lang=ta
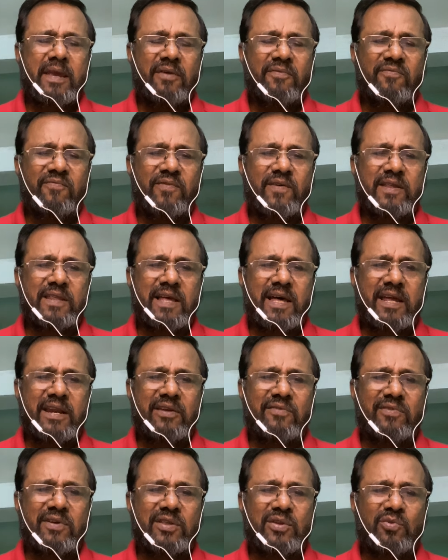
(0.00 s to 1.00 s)
எவ்வது
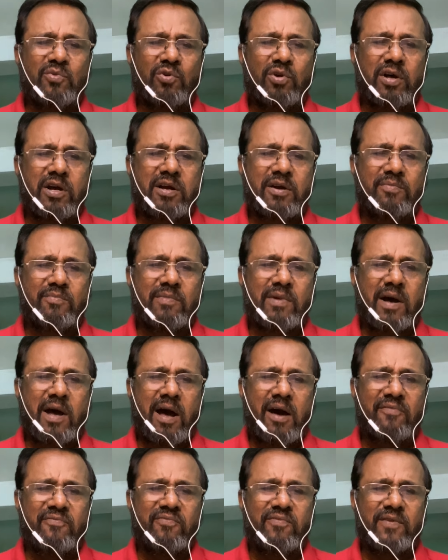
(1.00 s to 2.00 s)
அறிவது உலகம்
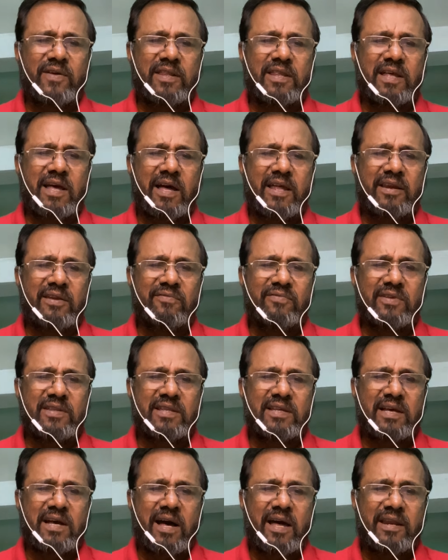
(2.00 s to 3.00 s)
அவ்வது
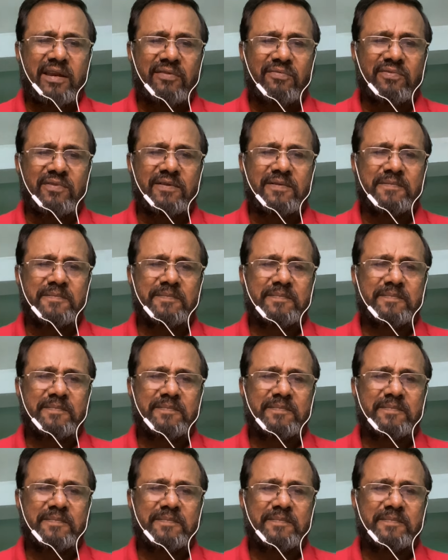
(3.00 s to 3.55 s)
அறிவது அறிவு